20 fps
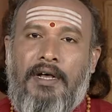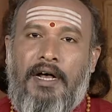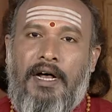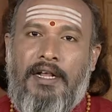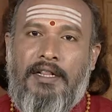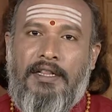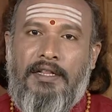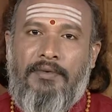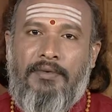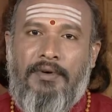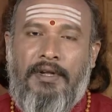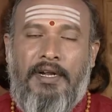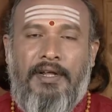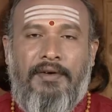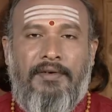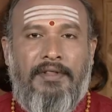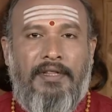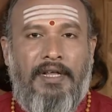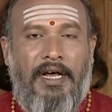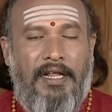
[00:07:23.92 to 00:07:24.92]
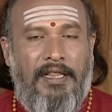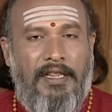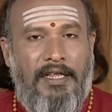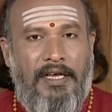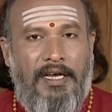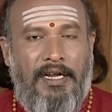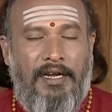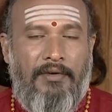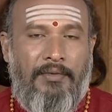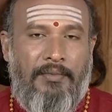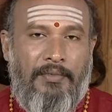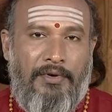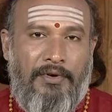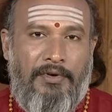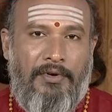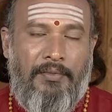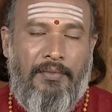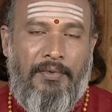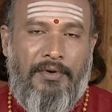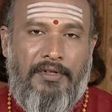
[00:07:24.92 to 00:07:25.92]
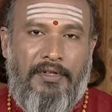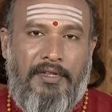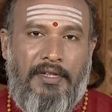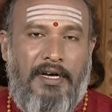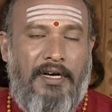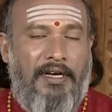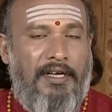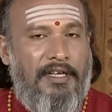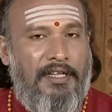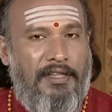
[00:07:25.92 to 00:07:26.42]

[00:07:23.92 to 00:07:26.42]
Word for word: அந்த உடலை வந்து அதிக அளவு முறுக்கும் பொழுது தான்